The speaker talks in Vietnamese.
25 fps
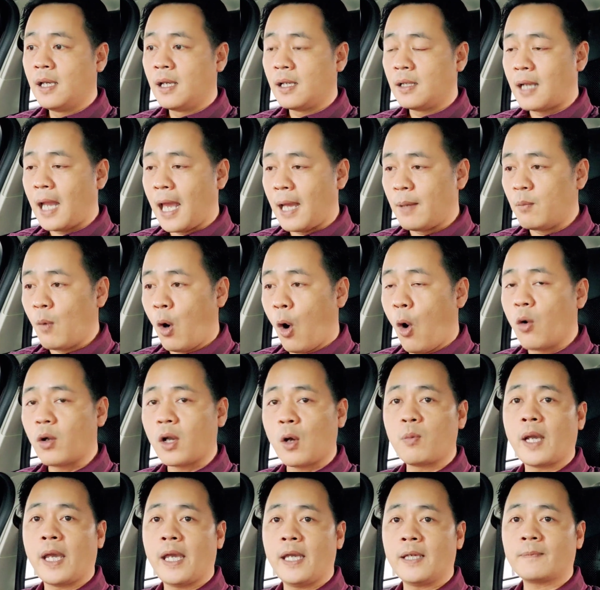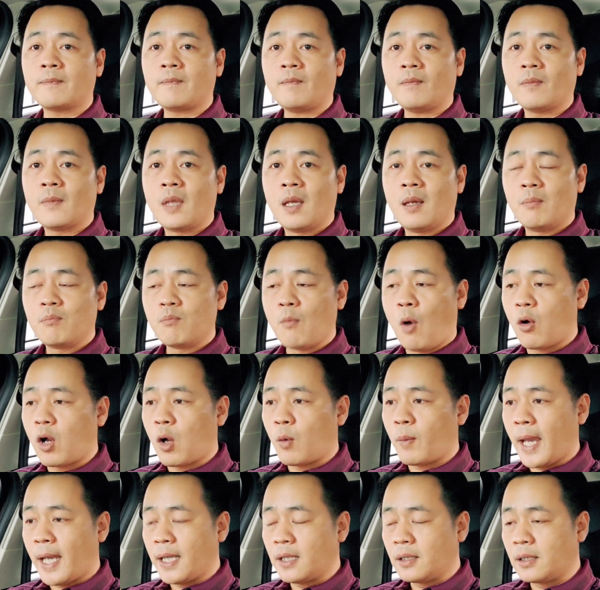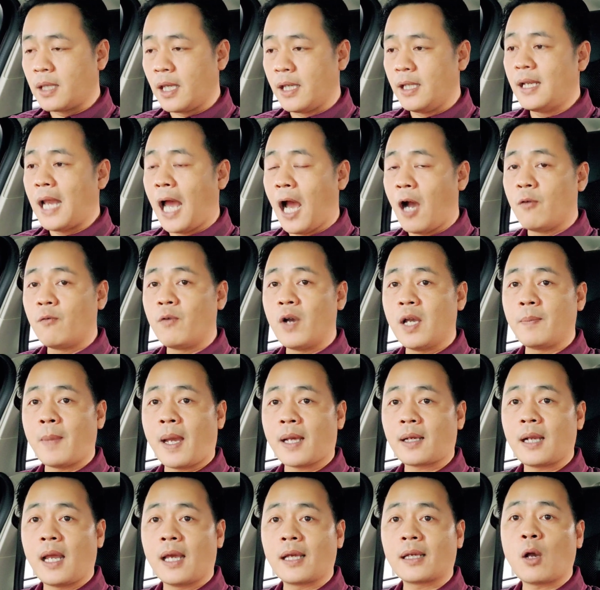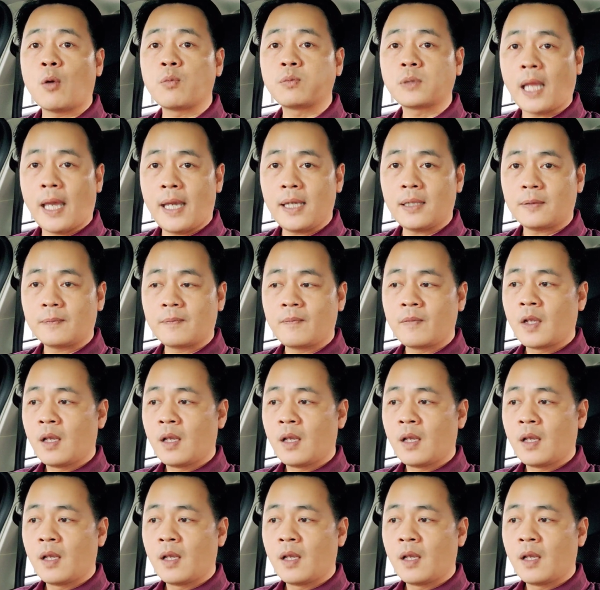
Là Bộ Công an. Bộ Công an chỉ đạo về mặt là công tác,